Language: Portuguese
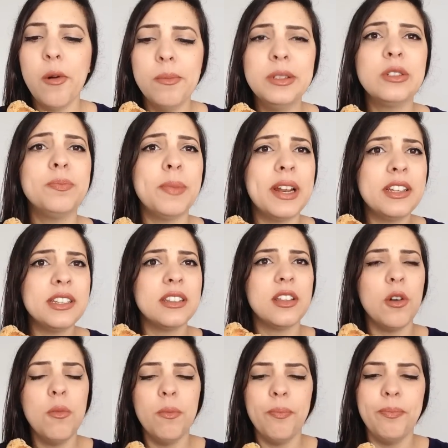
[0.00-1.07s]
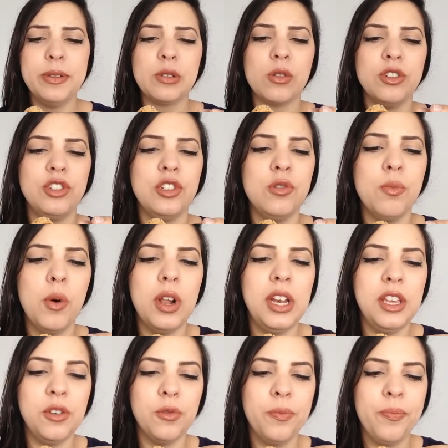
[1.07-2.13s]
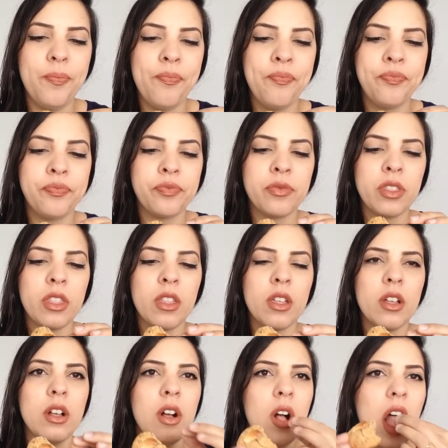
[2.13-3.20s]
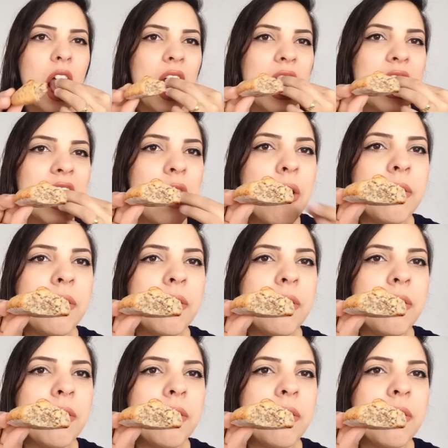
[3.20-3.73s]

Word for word: É um parece até um biscoitinho bolinho. Ó.